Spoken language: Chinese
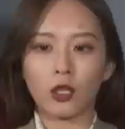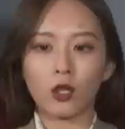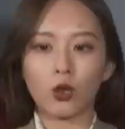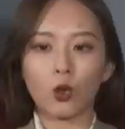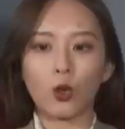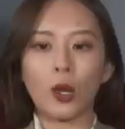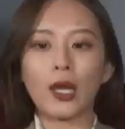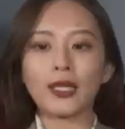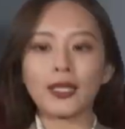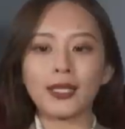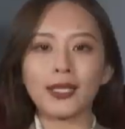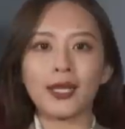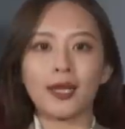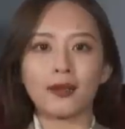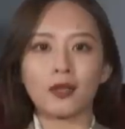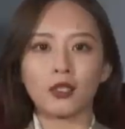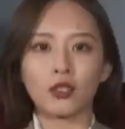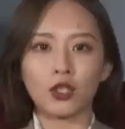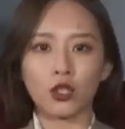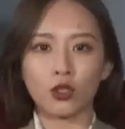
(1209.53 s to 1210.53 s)
个宽
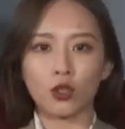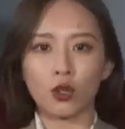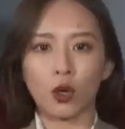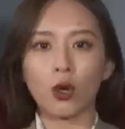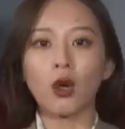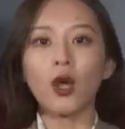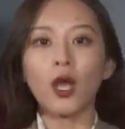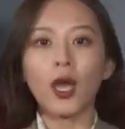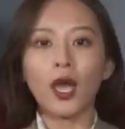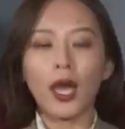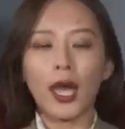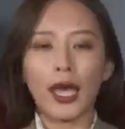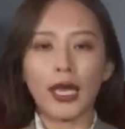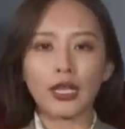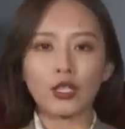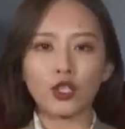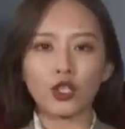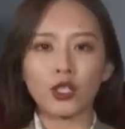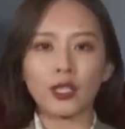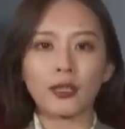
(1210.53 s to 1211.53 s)
肩的这种。
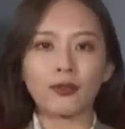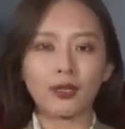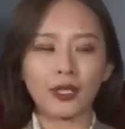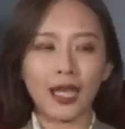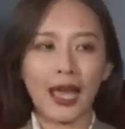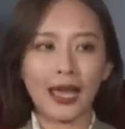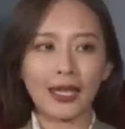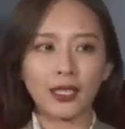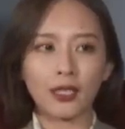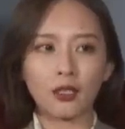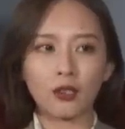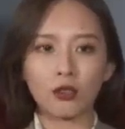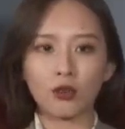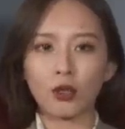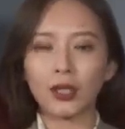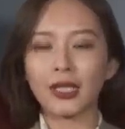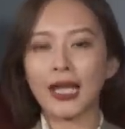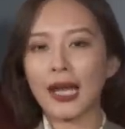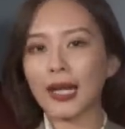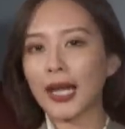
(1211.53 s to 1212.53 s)
H 型的大衣，
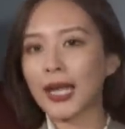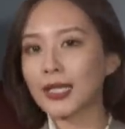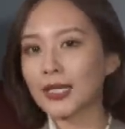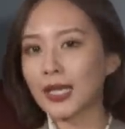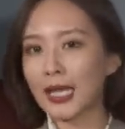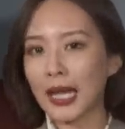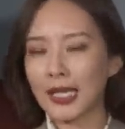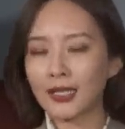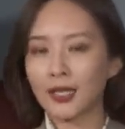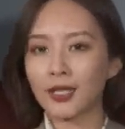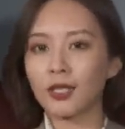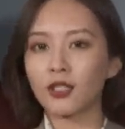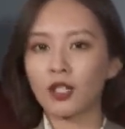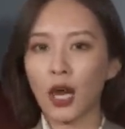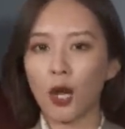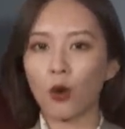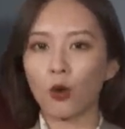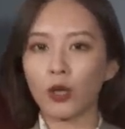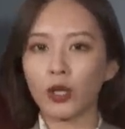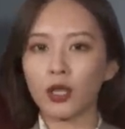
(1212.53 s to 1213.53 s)
所以它看起来气
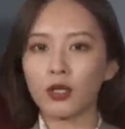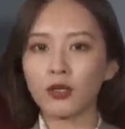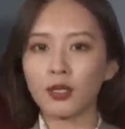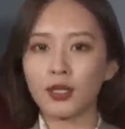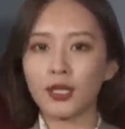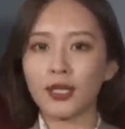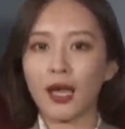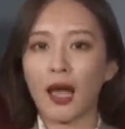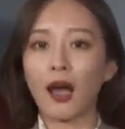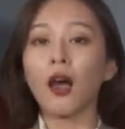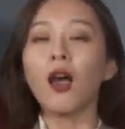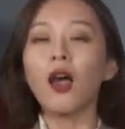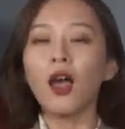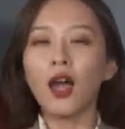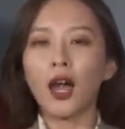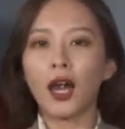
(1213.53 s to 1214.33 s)
场会更强。